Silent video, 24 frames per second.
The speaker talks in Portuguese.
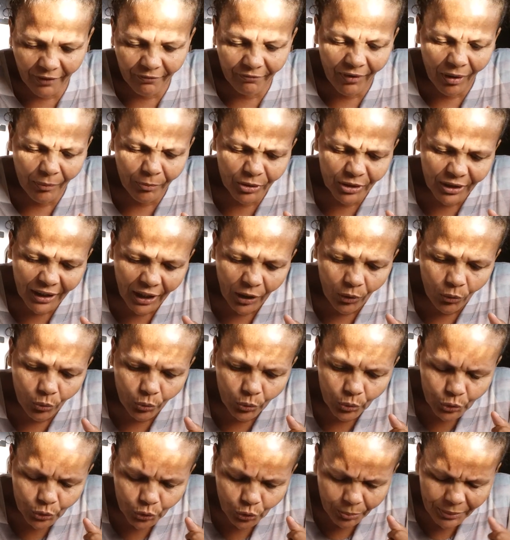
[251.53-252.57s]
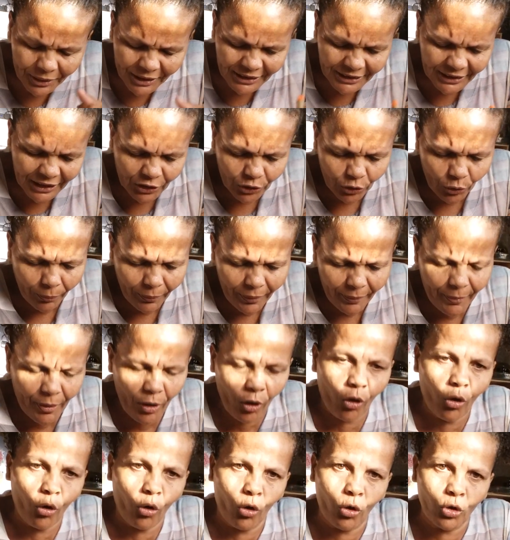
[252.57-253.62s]
Vamos ler o subsídio
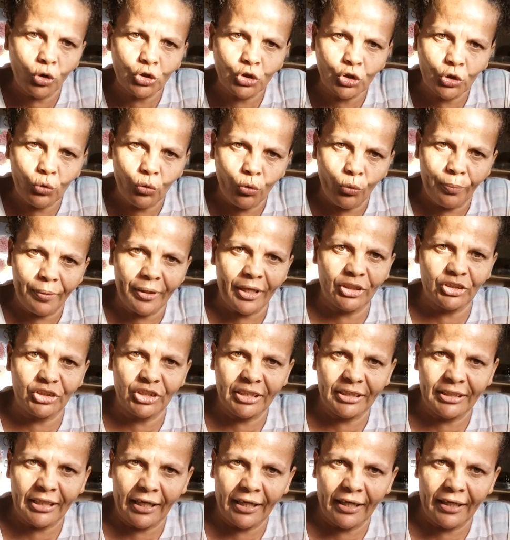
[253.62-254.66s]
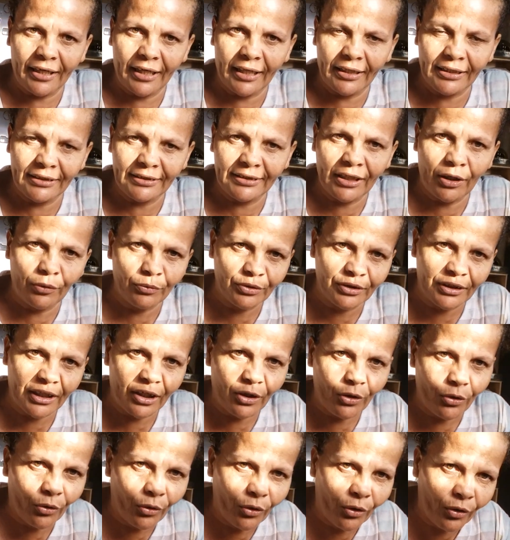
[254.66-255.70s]
bibliológico para a gente agradecer ao
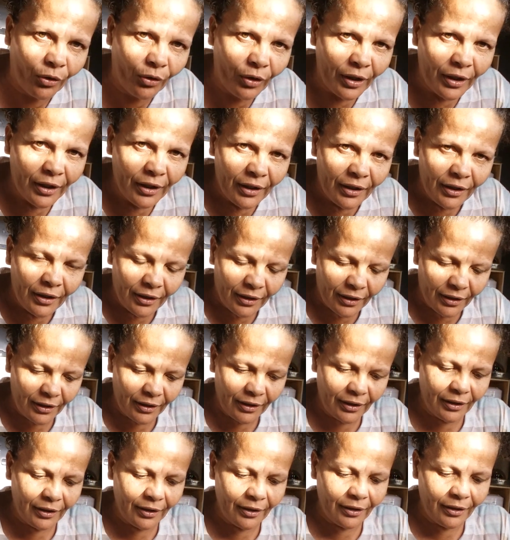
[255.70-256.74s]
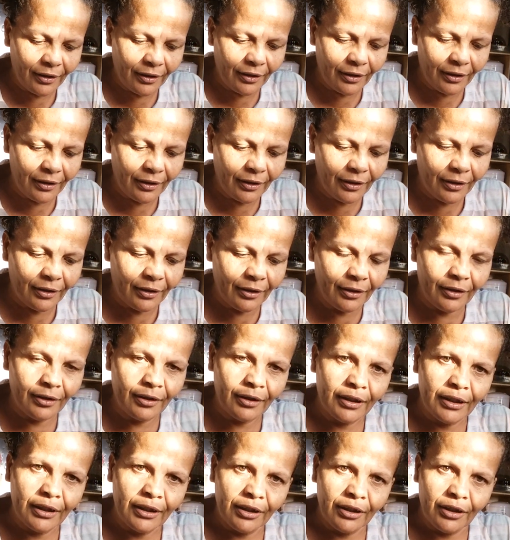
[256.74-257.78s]
Senhor e
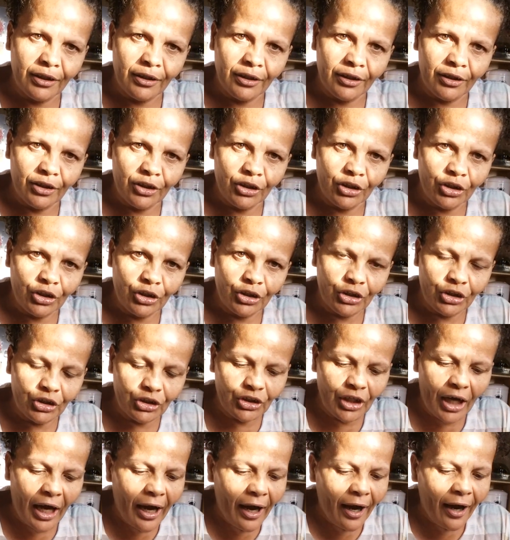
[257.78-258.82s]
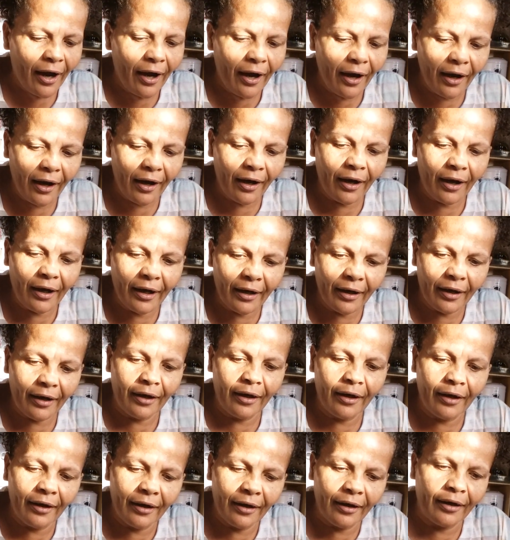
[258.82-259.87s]
já
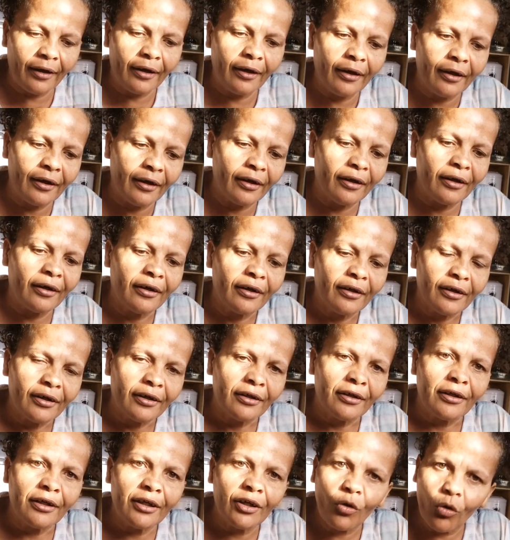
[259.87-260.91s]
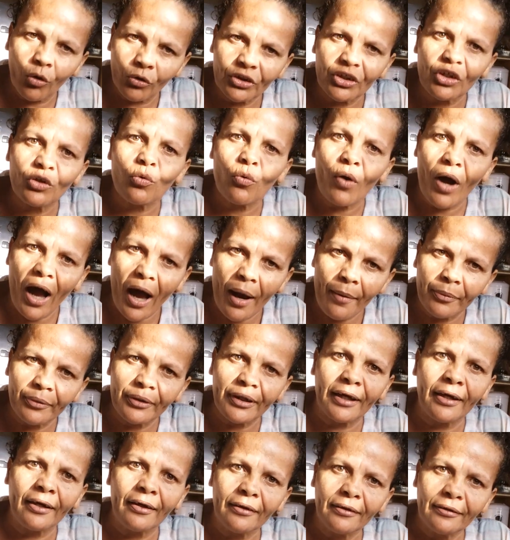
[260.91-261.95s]
é, e continuar
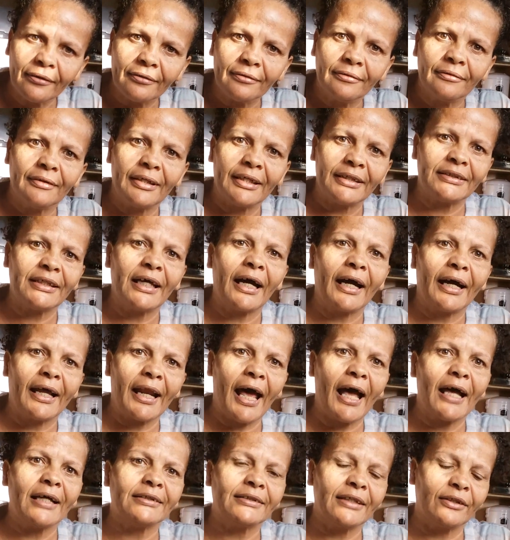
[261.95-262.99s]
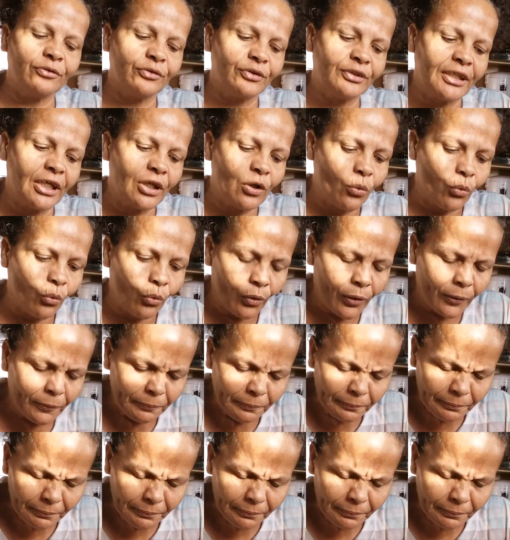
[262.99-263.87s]
né, nessa graça do Senhor.